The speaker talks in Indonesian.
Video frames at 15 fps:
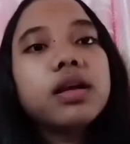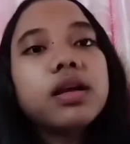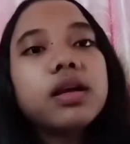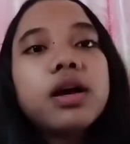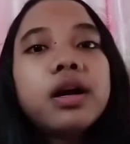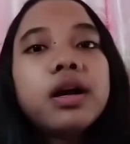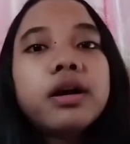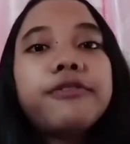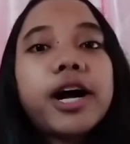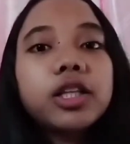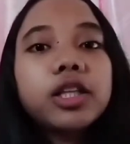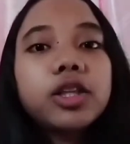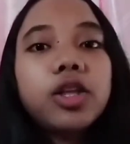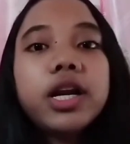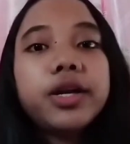Faktor
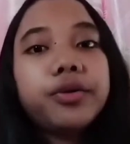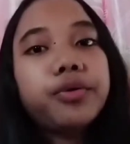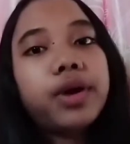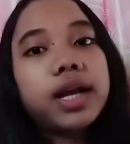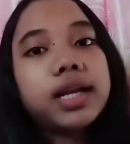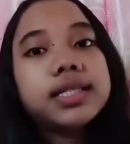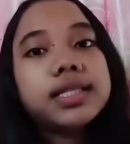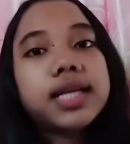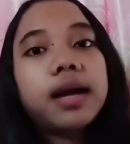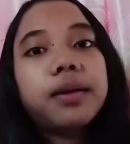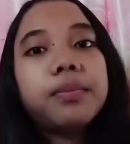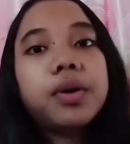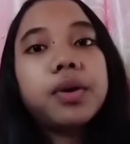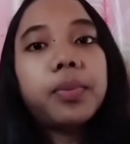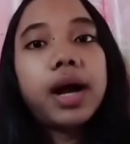lingkungan sangat
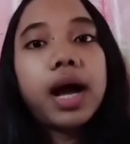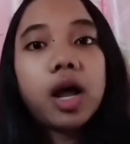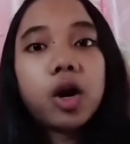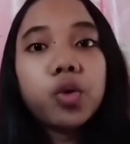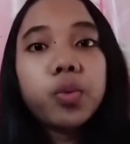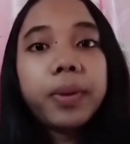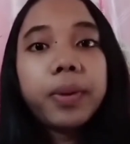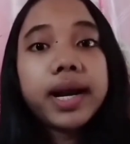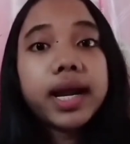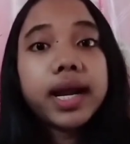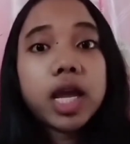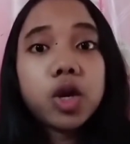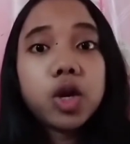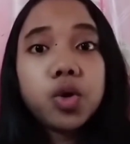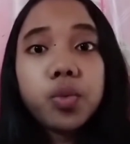berpengaruh pada
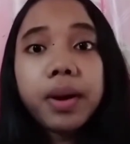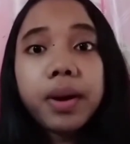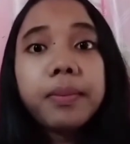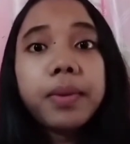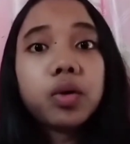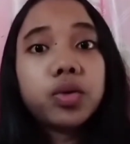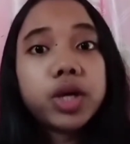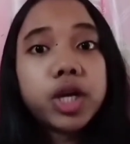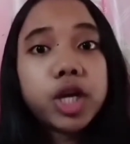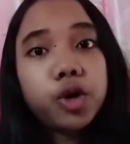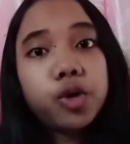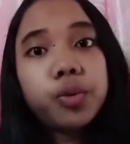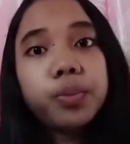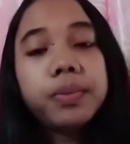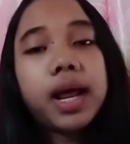kehidupan makhluk hidup
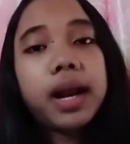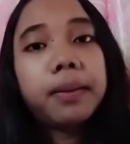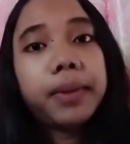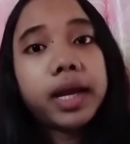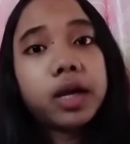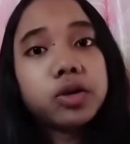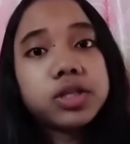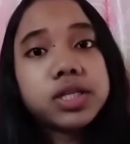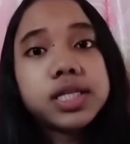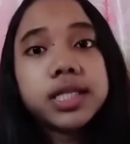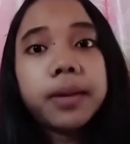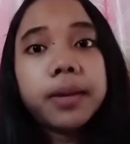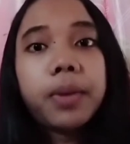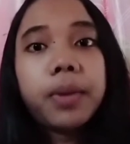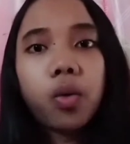dalam ekosistem
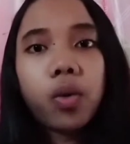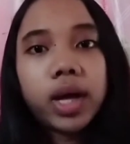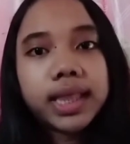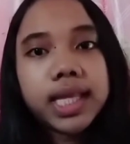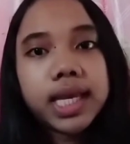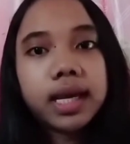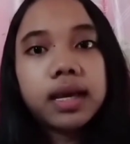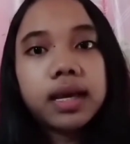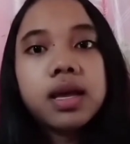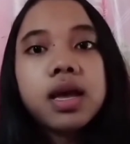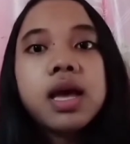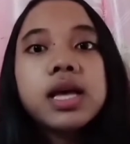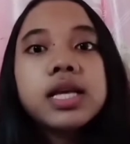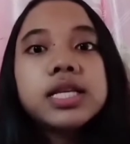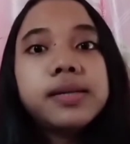akuatik.
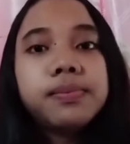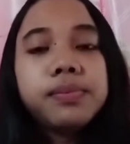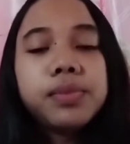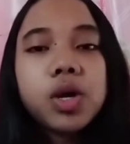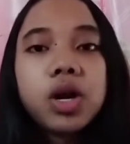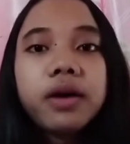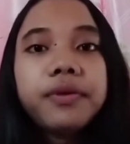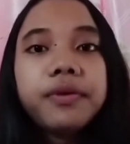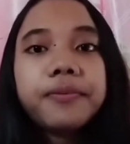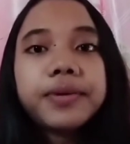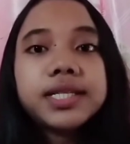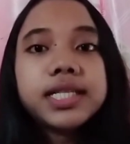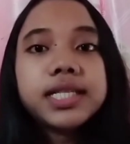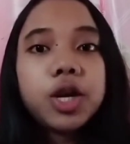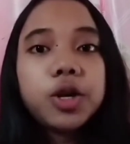Simbiola
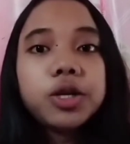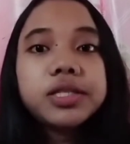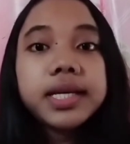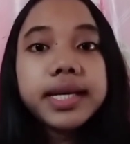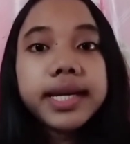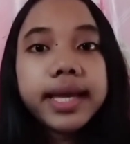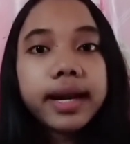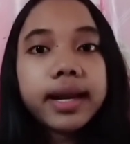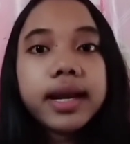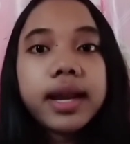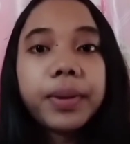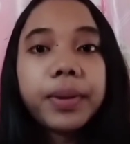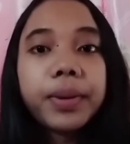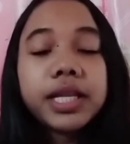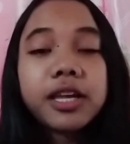pervestilio sendiri dapat
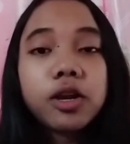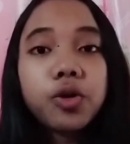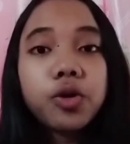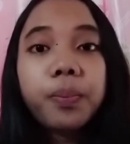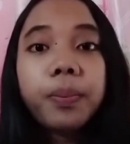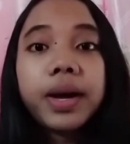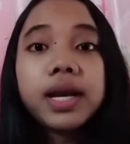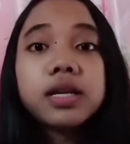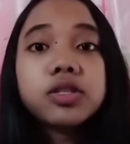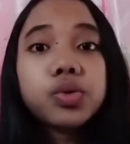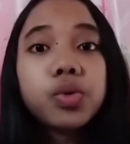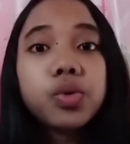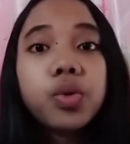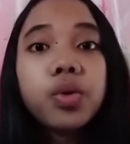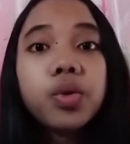hidup pada suhu
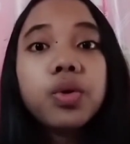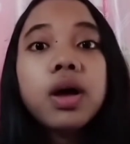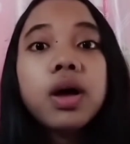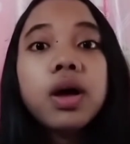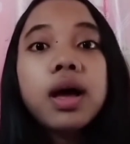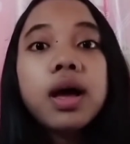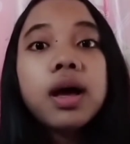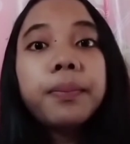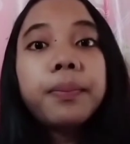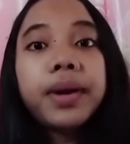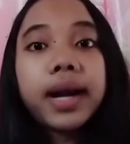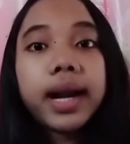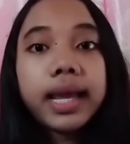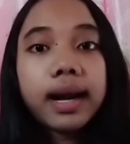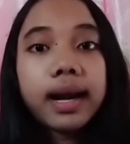
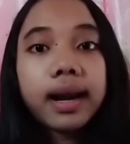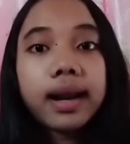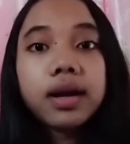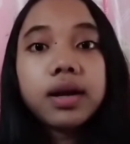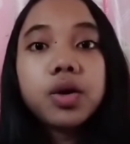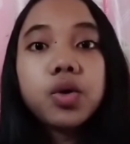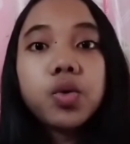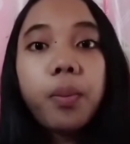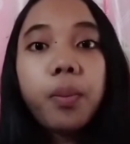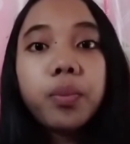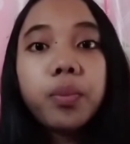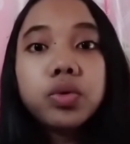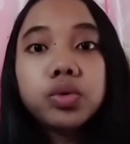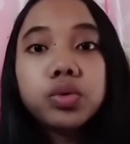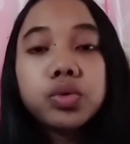perairan
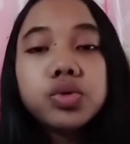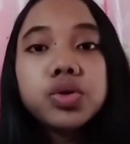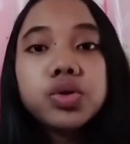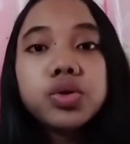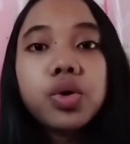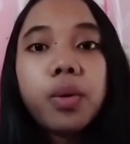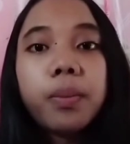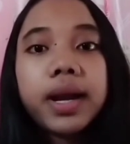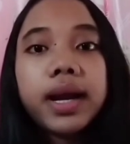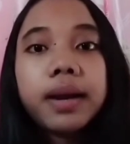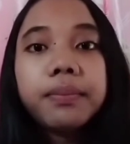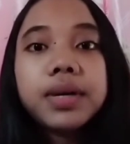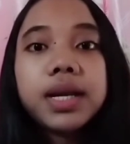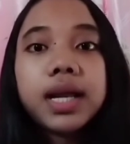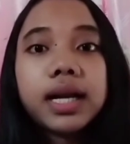27,6
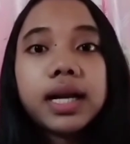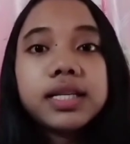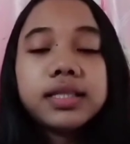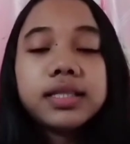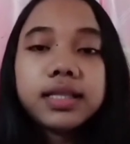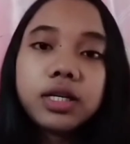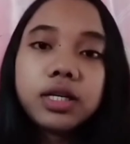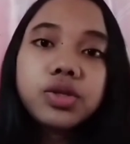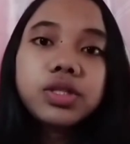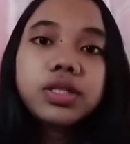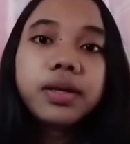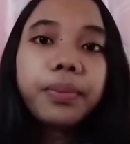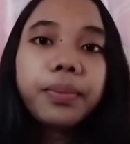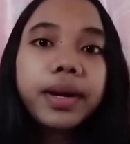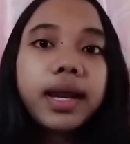derajat Celcius sampai
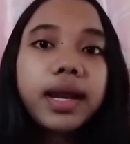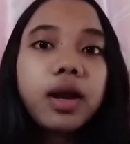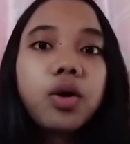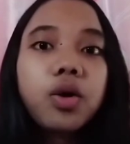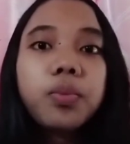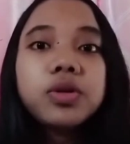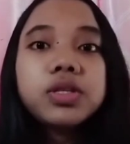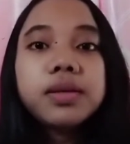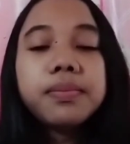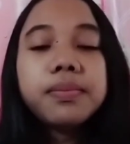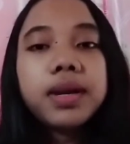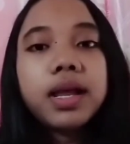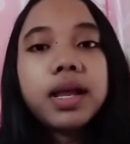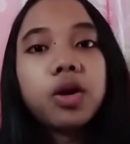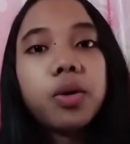dengan
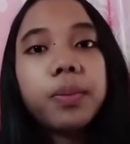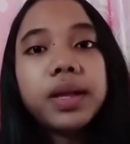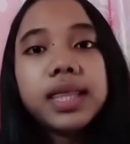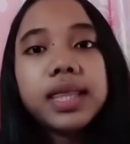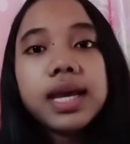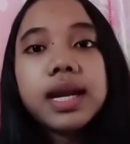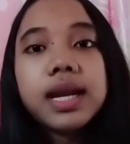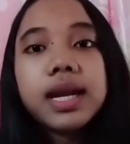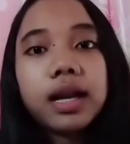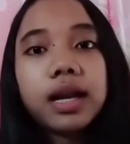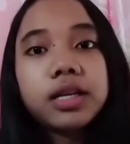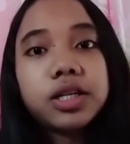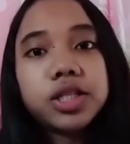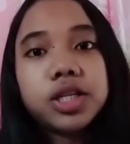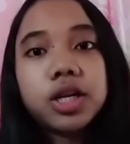29,3 derajat Celcius.